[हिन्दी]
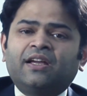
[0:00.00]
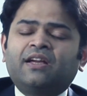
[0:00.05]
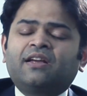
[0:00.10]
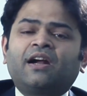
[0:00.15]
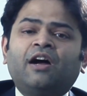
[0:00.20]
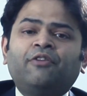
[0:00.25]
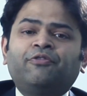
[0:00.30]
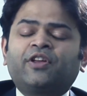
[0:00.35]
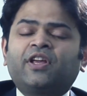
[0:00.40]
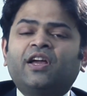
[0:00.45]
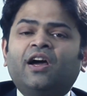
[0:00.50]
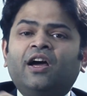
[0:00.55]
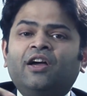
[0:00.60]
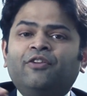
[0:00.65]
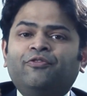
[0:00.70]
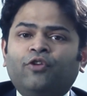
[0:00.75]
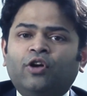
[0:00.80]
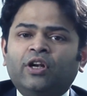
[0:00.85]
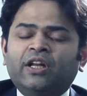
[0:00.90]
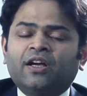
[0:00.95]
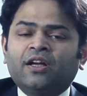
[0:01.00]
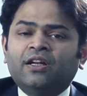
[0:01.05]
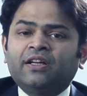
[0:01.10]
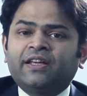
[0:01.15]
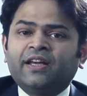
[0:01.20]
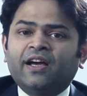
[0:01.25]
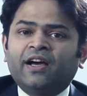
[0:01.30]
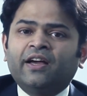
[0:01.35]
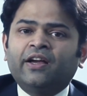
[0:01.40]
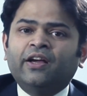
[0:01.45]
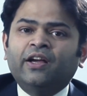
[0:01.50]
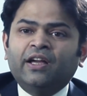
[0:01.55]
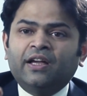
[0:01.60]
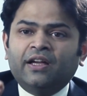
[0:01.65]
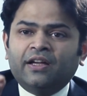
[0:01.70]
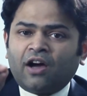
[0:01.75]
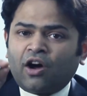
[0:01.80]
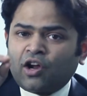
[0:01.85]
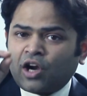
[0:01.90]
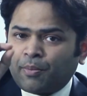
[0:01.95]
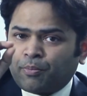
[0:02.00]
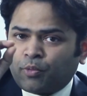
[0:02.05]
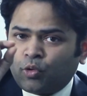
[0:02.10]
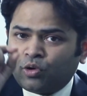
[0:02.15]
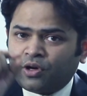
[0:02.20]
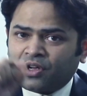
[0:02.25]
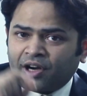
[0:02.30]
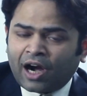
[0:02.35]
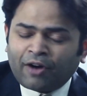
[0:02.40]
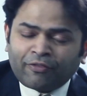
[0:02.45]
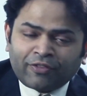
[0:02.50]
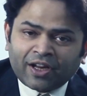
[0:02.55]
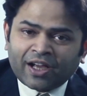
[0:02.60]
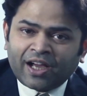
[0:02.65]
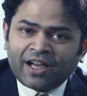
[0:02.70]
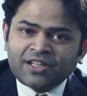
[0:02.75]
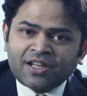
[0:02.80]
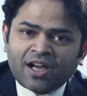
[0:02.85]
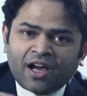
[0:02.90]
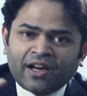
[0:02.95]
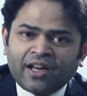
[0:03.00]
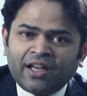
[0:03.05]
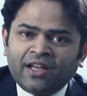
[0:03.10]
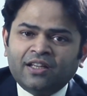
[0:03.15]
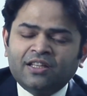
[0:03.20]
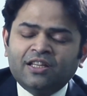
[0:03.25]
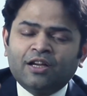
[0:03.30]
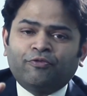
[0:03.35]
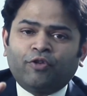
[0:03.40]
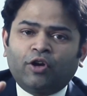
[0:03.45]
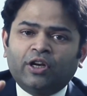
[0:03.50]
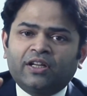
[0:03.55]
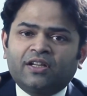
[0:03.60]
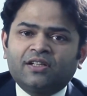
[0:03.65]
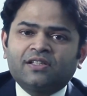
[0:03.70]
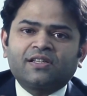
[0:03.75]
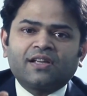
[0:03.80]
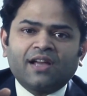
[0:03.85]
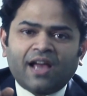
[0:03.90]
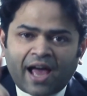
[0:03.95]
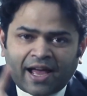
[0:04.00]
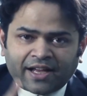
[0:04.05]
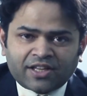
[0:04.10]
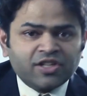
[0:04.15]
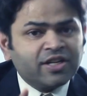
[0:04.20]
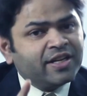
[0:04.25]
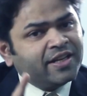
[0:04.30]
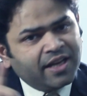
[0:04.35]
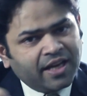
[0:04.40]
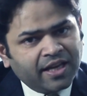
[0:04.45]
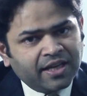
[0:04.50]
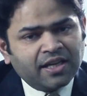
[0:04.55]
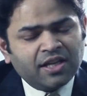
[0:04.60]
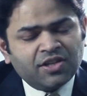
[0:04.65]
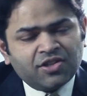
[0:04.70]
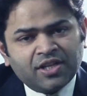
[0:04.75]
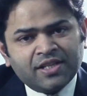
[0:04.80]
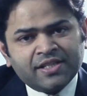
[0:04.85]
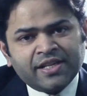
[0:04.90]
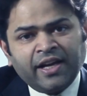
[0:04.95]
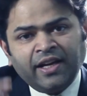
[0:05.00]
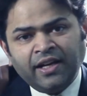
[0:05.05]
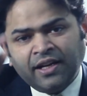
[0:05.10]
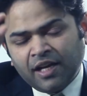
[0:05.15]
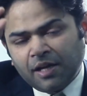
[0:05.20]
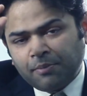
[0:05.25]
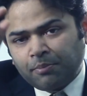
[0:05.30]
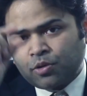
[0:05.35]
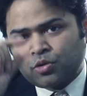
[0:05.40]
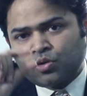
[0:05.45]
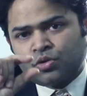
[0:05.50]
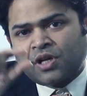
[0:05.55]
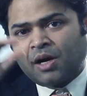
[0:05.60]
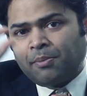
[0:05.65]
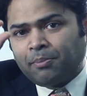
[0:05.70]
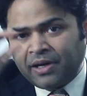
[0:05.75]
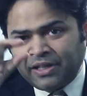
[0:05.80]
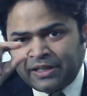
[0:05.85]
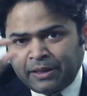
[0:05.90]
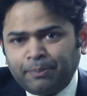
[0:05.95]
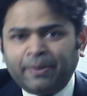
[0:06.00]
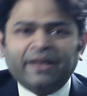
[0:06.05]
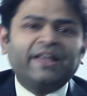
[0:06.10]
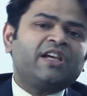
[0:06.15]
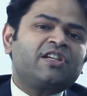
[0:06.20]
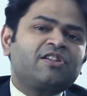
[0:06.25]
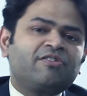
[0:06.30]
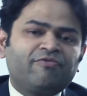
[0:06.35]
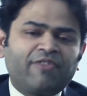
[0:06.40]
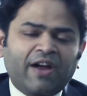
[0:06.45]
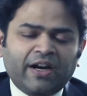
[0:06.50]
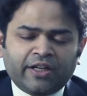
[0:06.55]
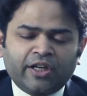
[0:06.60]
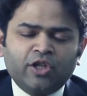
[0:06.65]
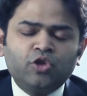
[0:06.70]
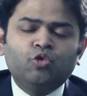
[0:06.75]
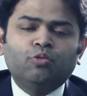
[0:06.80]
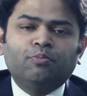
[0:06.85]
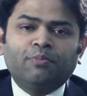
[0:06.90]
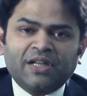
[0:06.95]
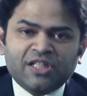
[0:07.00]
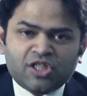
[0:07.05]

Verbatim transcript: कि ग्राफ्ट क्या है फॉलिकल क्या है और आपको ग्राफ्ट लगाए जा रहे हैं या फॉलिकल्स एक्चुअली एक ही चीज़ है बस उसका मल्टीप्लीकेशन फैक्टर यू